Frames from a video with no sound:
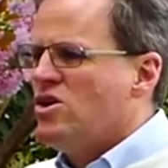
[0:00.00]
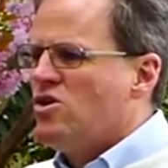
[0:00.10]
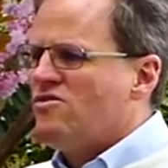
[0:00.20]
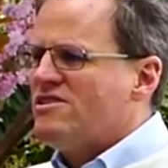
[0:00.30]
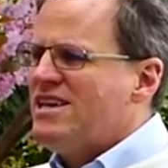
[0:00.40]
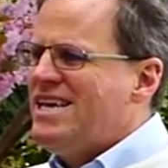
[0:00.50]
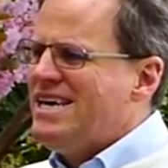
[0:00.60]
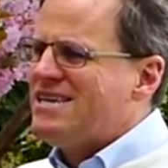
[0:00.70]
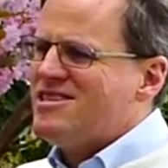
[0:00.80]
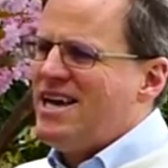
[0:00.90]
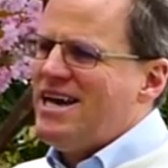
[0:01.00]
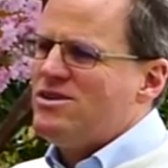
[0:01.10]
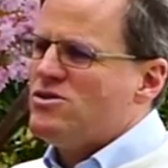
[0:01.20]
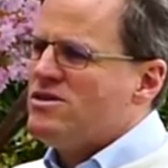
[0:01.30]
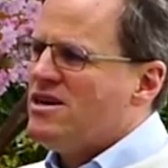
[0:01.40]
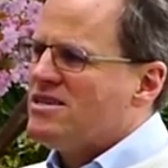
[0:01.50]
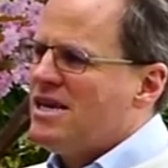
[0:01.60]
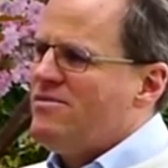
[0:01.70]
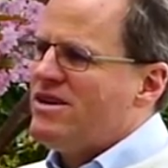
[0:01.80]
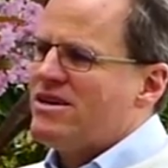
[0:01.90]
Und was ich hier sehe nun,
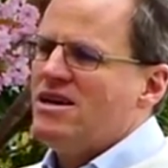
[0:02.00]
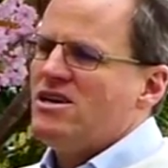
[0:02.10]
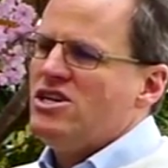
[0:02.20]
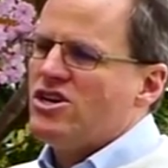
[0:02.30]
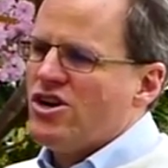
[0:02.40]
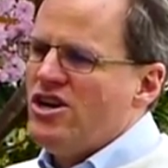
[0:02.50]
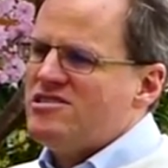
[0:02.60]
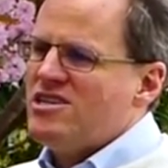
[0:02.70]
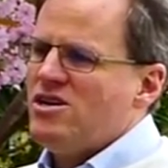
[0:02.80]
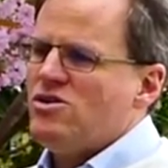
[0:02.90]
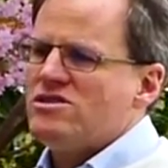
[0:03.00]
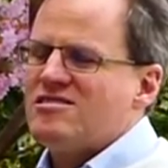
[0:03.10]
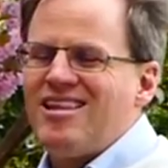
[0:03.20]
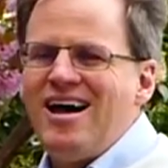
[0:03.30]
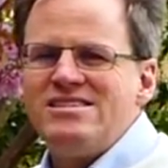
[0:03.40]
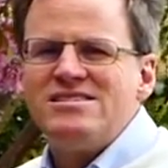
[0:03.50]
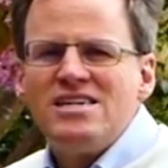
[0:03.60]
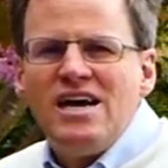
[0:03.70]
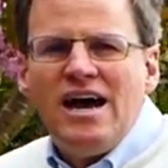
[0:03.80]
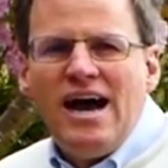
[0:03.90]
nachdem wir die Größe und das Land
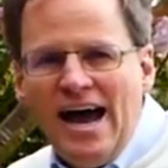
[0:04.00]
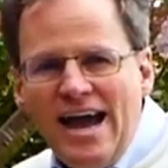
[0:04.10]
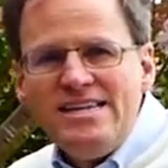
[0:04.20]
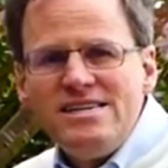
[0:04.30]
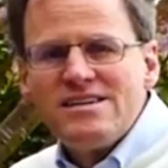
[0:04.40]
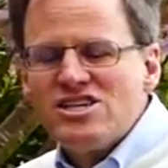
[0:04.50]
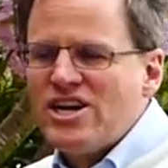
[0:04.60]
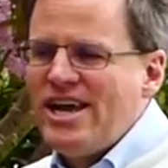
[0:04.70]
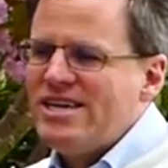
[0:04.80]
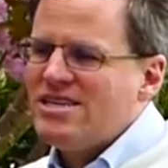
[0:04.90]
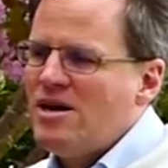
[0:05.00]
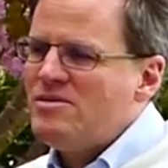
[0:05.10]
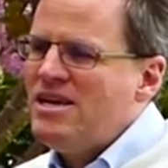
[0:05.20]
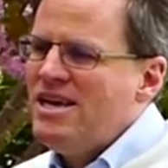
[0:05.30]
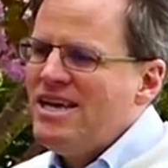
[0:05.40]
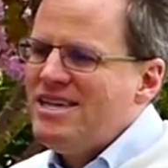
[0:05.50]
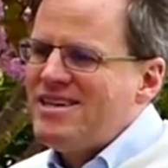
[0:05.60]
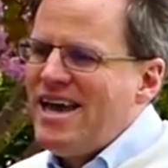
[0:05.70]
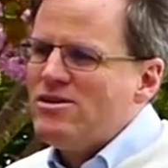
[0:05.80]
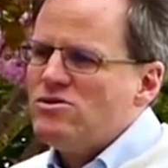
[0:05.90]
eingeschränkt haben. Ich
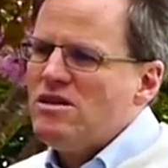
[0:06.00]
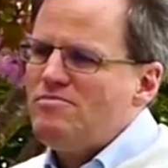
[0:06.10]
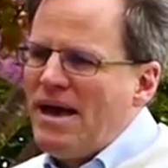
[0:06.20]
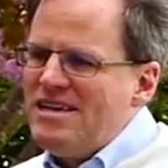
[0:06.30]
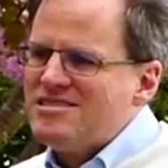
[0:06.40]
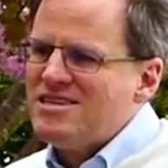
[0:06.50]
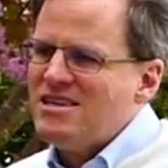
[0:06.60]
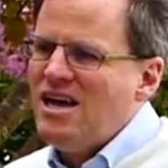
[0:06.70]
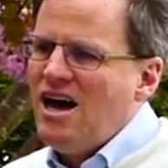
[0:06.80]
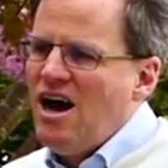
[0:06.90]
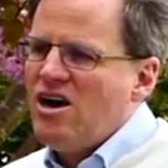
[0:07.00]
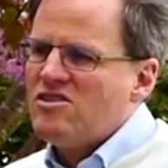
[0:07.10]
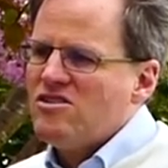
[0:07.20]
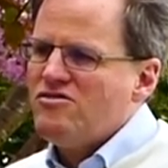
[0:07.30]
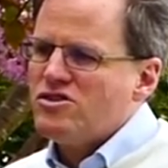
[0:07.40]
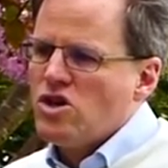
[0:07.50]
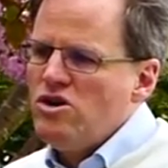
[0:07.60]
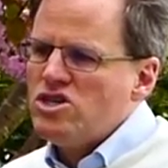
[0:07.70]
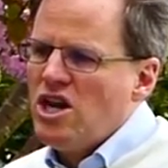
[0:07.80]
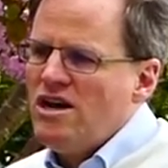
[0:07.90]
sehe nun die besten Aktien für
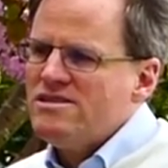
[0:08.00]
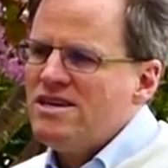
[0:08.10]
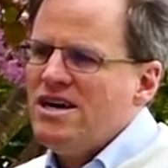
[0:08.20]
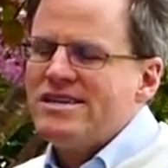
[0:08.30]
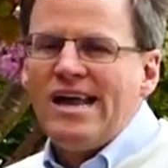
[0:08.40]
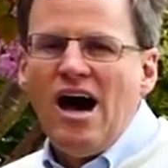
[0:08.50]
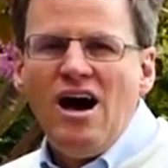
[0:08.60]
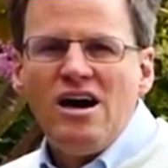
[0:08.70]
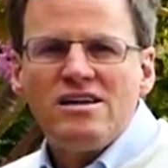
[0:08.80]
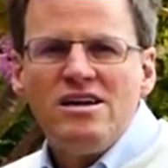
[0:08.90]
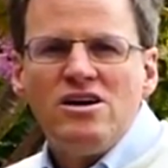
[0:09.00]
Deutschland nach